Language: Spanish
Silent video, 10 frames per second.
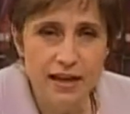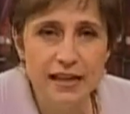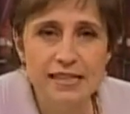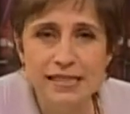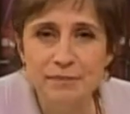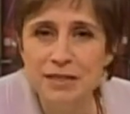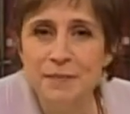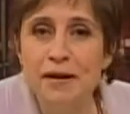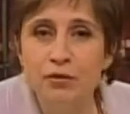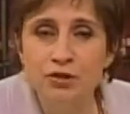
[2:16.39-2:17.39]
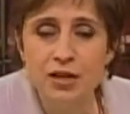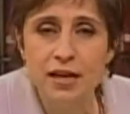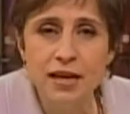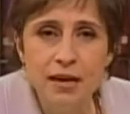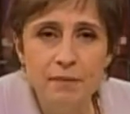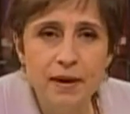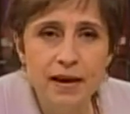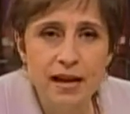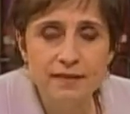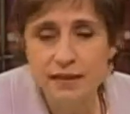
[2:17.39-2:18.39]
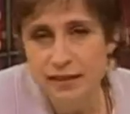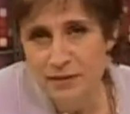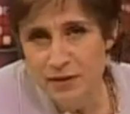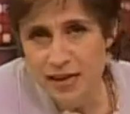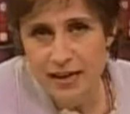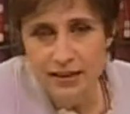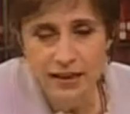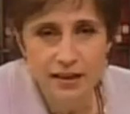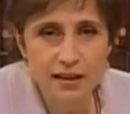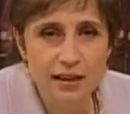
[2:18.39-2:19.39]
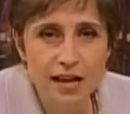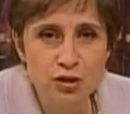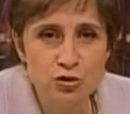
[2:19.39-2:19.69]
en esta misma noche para determinar quién eh,